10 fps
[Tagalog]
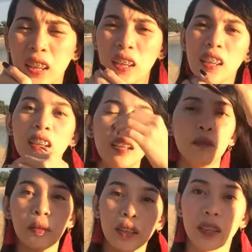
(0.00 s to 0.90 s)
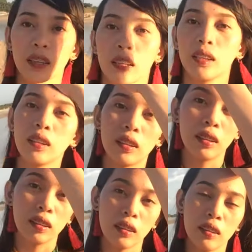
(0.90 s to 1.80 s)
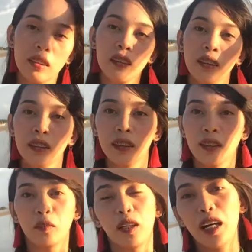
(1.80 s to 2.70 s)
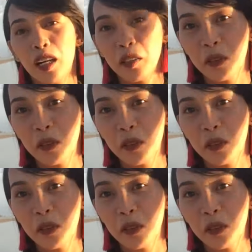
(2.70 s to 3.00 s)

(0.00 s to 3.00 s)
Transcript: Nahiya pa kasi ako magpakita ng keme. Wow.